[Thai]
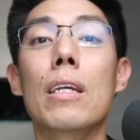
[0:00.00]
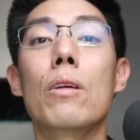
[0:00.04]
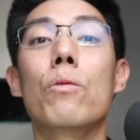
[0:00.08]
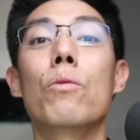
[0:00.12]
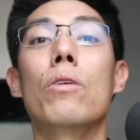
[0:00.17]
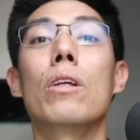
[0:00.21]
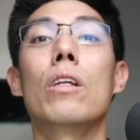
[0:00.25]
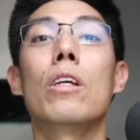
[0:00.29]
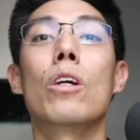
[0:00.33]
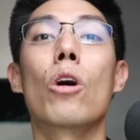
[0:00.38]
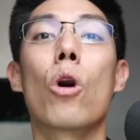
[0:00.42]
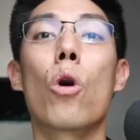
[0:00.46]

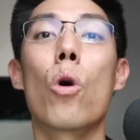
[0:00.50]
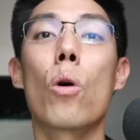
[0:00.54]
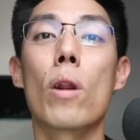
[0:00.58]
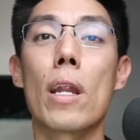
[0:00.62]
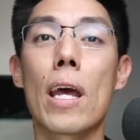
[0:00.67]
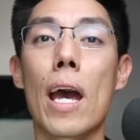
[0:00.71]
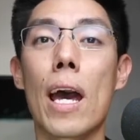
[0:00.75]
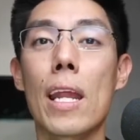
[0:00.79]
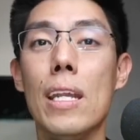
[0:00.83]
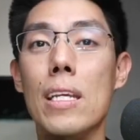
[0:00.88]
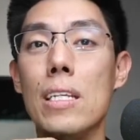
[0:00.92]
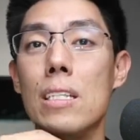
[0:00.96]
วิดีโอ
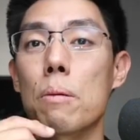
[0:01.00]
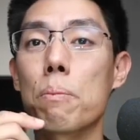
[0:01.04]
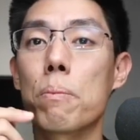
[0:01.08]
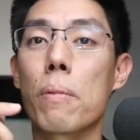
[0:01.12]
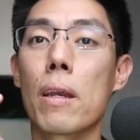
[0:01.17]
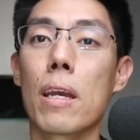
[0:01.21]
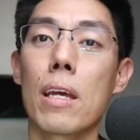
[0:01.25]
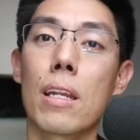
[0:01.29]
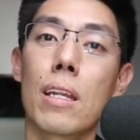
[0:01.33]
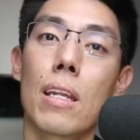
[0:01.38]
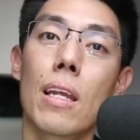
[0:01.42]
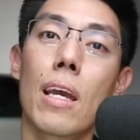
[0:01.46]
นะอันนี้จะ
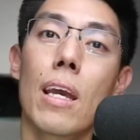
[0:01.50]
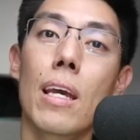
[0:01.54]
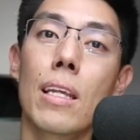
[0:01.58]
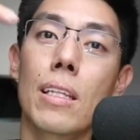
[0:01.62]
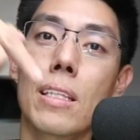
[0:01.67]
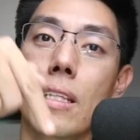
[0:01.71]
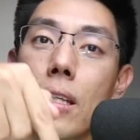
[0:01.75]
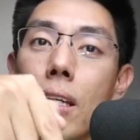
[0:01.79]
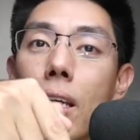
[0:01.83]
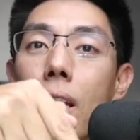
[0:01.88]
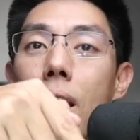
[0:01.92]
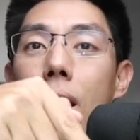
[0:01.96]
เป็น
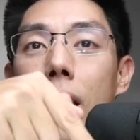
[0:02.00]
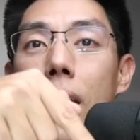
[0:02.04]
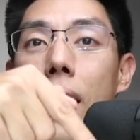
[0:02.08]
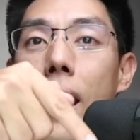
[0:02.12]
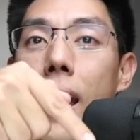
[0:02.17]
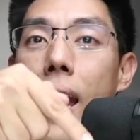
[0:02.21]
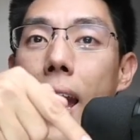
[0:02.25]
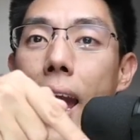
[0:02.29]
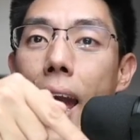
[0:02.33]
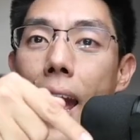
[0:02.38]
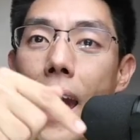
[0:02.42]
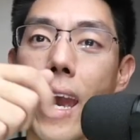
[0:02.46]
ที่
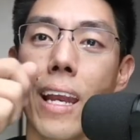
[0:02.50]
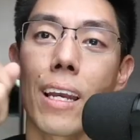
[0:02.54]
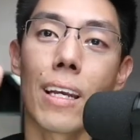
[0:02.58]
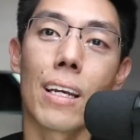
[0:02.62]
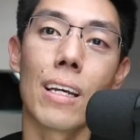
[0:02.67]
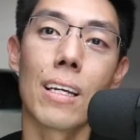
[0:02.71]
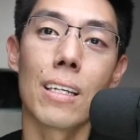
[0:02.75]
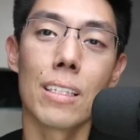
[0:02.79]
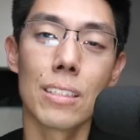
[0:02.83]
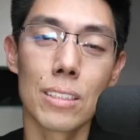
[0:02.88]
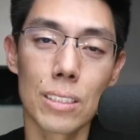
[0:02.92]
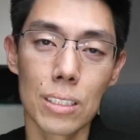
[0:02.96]
แฮก
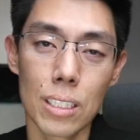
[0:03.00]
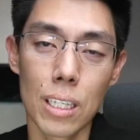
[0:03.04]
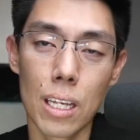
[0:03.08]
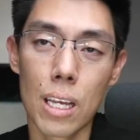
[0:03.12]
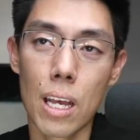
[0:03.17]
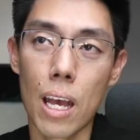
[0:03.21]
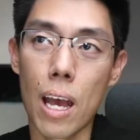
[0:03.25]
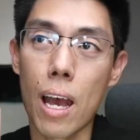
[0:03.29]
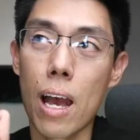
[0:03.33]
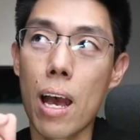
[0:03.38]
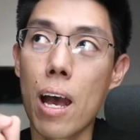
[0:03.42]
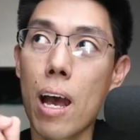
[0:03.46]

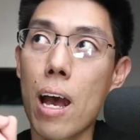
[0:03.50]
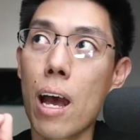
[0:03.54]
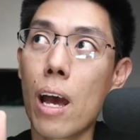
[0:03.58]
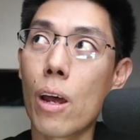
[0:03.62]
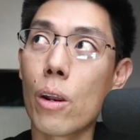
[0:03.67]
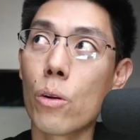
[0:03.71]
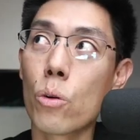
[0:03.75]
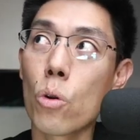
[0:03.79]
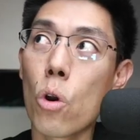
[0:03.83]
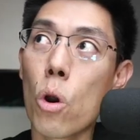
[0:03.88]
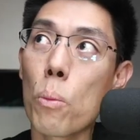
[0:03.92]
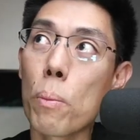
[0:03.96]

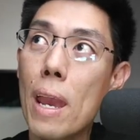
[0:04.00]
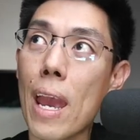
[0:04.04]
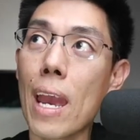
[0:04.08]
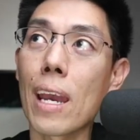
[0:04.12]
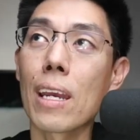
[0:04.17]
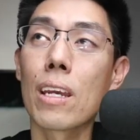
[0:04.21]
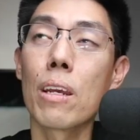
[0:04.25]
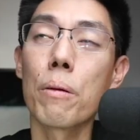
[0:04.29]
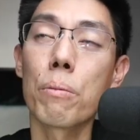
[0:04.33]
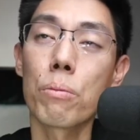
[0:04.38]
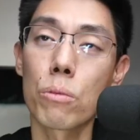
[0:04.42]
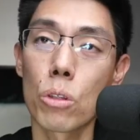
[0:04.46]
รวมแฮก
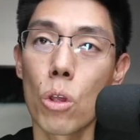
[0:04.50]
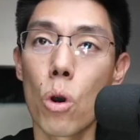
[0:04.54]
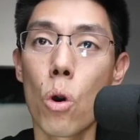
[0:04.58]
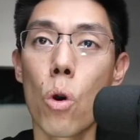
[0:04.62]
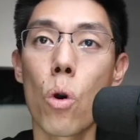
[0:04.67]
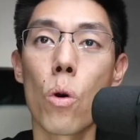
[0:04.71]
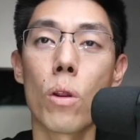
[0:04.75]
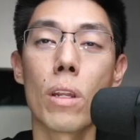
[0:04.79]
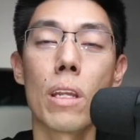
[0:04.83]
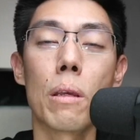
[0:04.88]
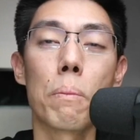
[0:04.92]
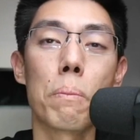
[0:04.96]
คริปโต
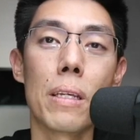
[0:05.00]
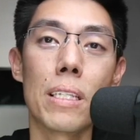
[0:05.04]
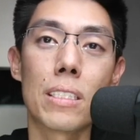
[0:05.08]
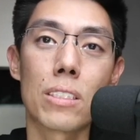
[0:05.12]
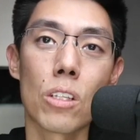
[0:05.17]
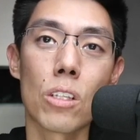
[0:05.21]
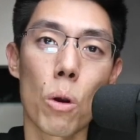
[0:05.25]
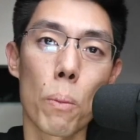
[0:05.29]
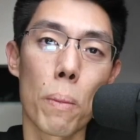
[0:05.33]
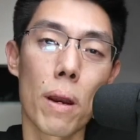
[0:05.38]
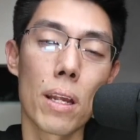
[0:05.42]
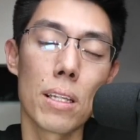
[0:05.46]
ในปี
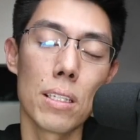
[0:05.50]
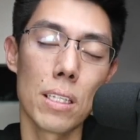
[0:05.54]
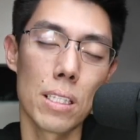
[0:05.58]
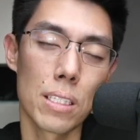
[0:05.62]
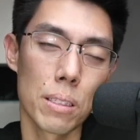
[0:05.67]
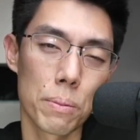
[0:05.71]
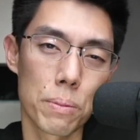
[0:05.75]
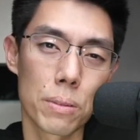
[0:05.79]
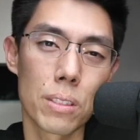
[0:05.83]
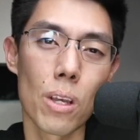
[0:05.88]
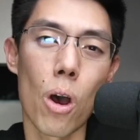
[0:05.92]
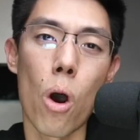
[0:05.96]

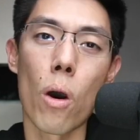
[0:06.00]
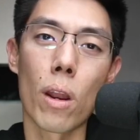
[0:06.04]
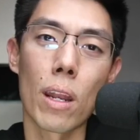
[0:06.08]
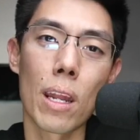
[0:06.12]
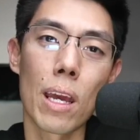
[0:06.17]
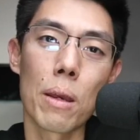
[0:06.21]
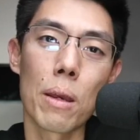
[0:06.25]
2022นะ